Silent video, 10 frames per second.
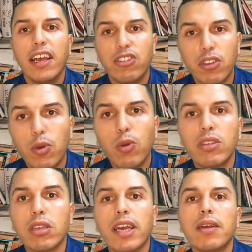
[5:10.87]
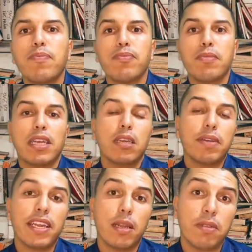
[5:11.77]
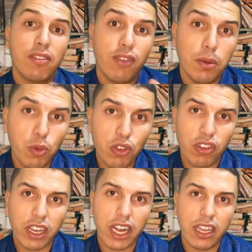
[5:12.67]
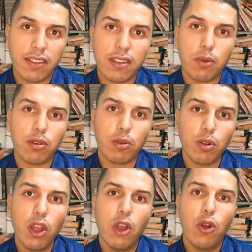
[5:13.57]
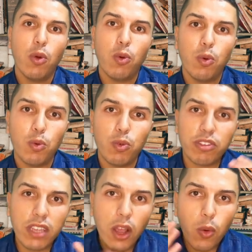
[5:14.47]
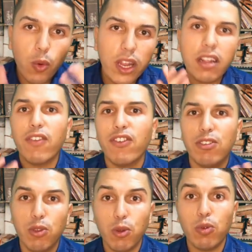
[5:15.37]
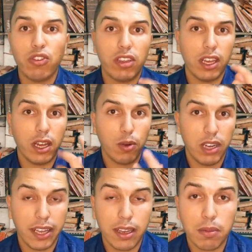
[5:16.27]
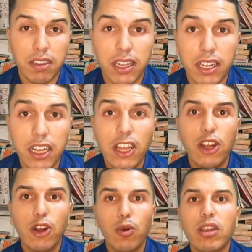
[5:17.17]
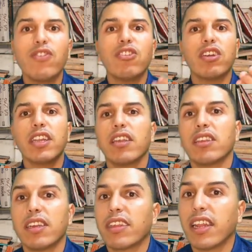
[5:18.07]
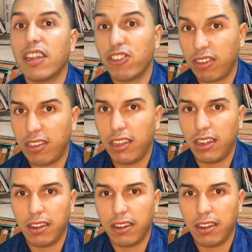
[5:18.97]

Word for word: هذا الشيء كله تيوقع بعدم اننا ما تنفهموش تقنيه التواصل والتحولات الفيزيولوجيه والغريمات ديالنا وكيفاش انها تاثر على الشخصيه